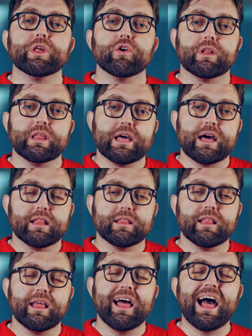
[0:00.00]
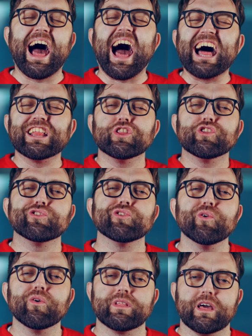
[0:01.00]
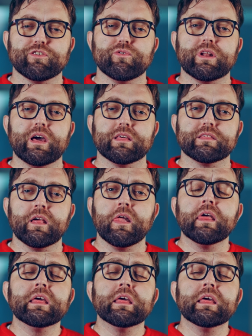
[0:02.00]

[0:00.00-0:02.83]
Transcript: prioridad a todas horas